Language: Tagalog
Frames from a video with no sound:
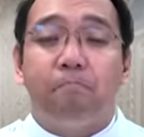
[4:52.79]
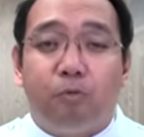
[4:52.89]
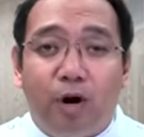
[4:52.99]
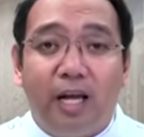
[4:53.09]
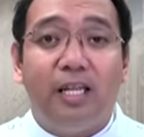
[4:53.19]

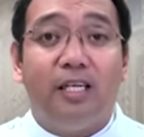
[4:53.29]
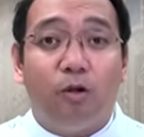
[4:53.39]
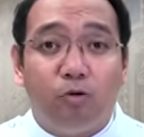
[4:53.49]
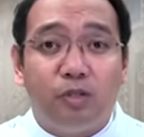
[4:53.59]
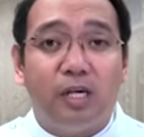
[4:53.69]
Pray the
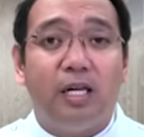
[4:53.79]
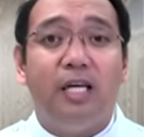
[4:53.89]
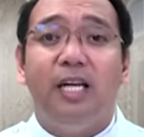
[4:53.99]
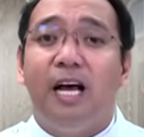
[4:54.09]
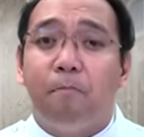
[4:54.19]

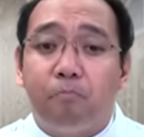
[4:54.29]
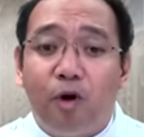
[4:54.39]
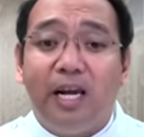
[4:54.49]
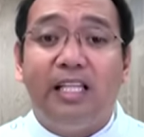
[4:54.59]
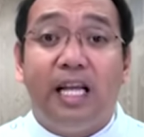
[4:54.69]
Rosary,
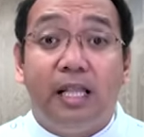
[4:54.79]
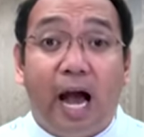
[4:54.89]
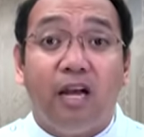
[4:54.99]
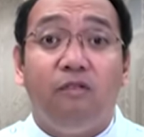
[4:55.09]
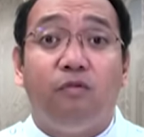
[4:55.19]
Pray the
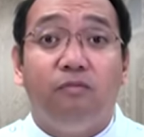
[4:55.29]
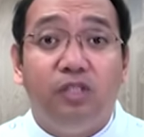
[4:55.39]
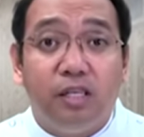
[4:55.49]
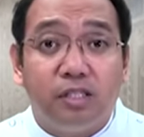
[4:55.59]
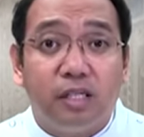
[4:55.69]
life of
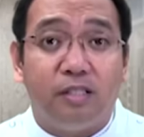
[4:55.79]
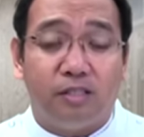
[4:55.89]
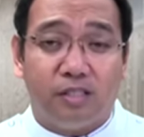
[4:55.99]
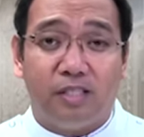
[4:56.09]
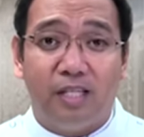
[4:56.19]

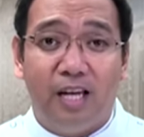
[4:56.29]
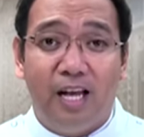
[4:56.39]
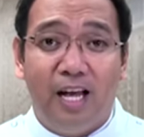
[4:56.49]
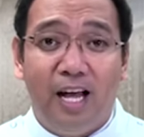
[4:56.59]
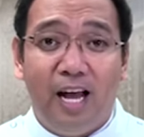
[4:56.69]
Jesus
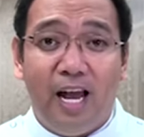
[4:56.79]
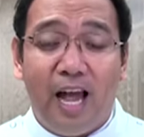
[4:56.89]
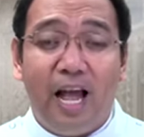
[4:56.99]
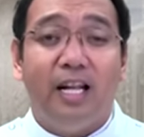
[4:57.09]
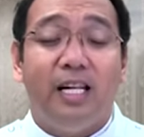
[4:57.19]

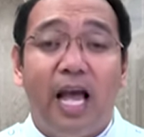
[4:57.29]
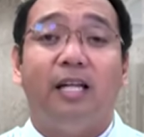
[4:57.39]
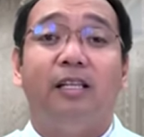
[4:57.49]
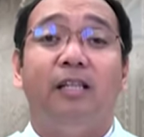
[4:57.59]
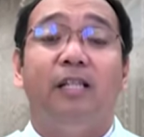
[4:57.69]
and
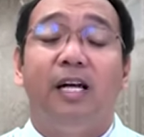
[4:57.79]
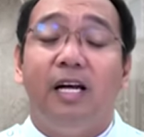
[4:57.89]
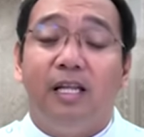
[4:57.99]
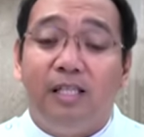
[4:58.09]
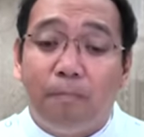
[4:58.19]
let
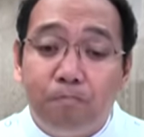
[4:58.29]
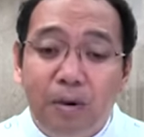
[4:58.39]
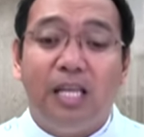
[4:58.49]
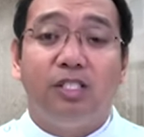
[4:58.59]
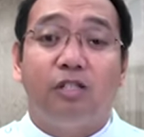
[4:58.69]
the
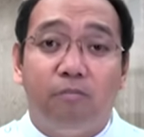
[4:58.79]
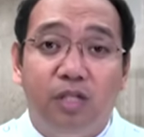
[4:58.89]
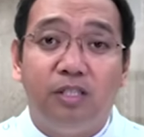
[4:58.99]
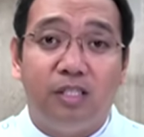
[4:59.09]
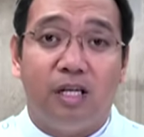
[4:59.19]
peace of
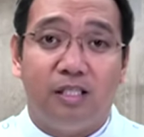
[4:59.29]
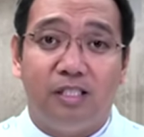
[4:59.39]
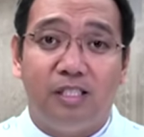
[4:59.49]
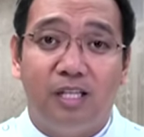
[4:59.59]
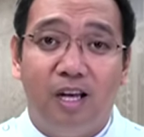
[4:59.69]

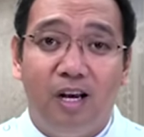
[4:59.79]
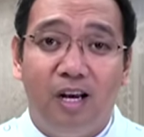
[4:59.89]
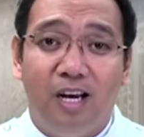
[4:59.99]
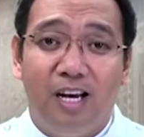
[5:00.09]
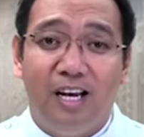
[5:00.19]
Jesus
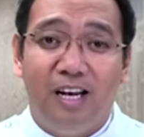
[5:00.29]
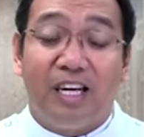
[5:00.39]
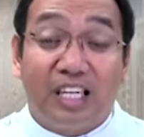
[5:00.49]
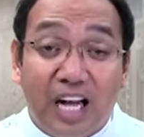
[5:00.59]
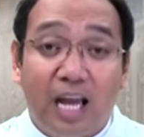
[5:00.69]

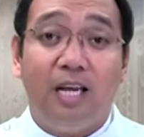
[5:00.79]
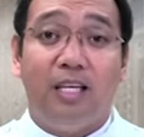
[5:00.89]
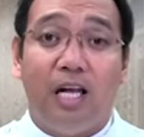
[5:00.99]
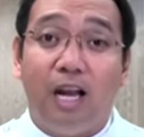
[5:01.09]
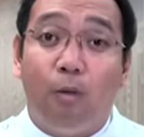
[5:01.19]

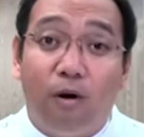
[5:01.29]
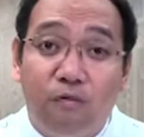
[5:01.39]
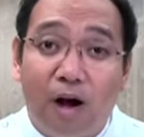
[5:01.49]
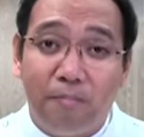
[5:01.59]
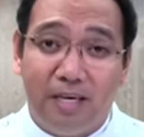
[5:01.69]
reign in our
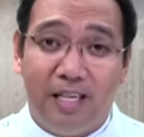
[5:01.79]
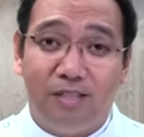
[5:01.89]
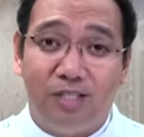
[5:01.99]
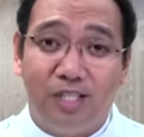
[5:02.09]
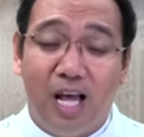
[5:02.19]

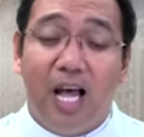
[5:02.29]
families,